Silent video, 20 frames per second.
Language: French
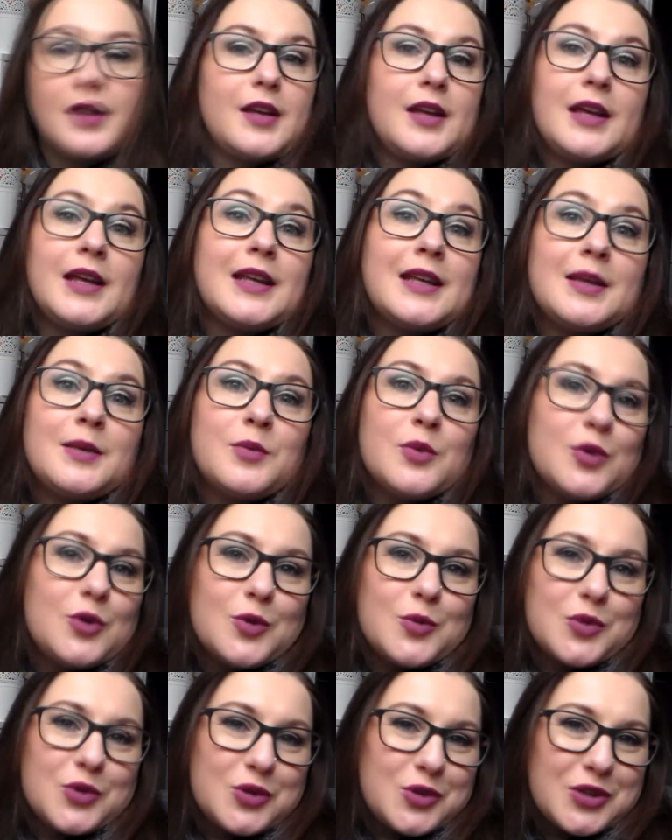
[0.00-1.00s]
et qui me
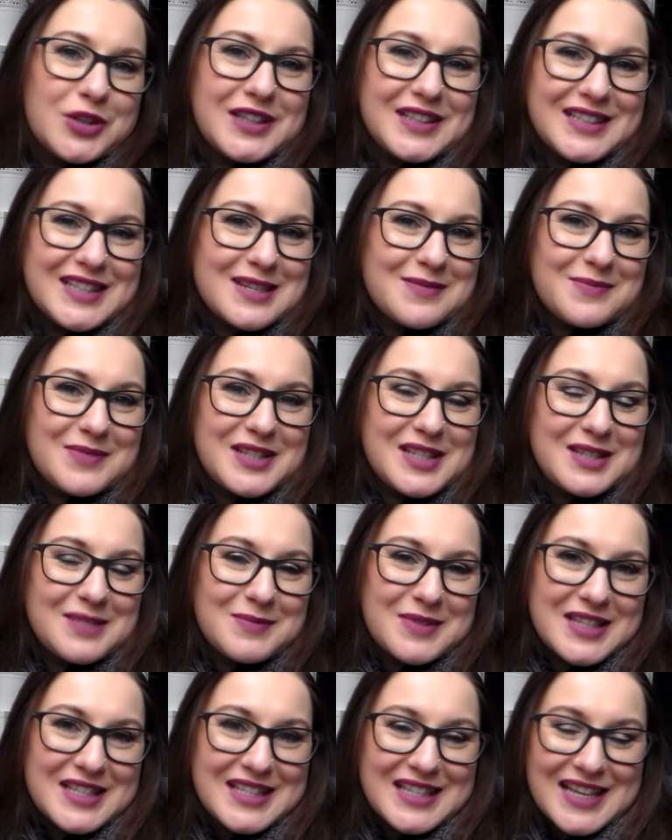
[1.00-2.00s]
demande de laisser un petit
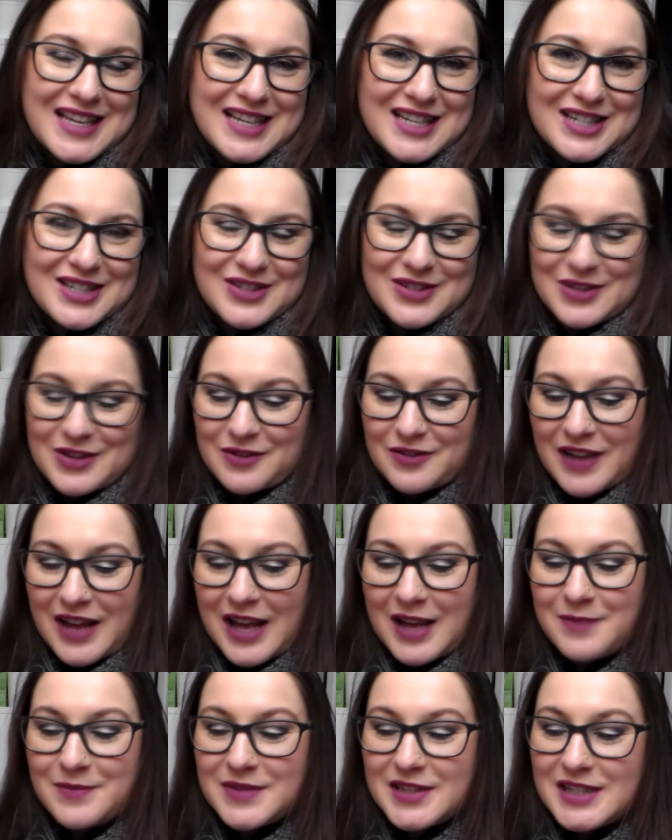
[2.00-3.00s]
message, enfin
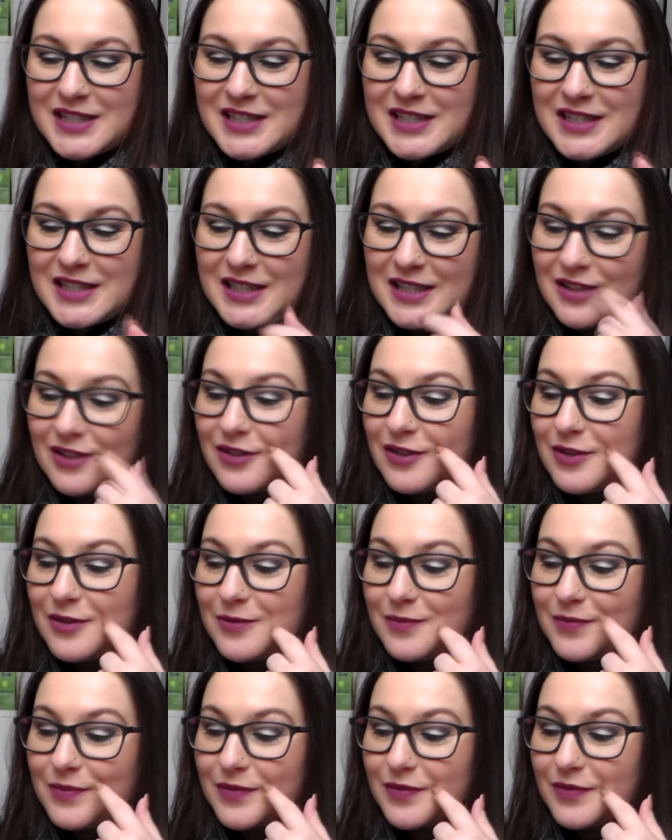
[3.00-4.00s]
un petit euh,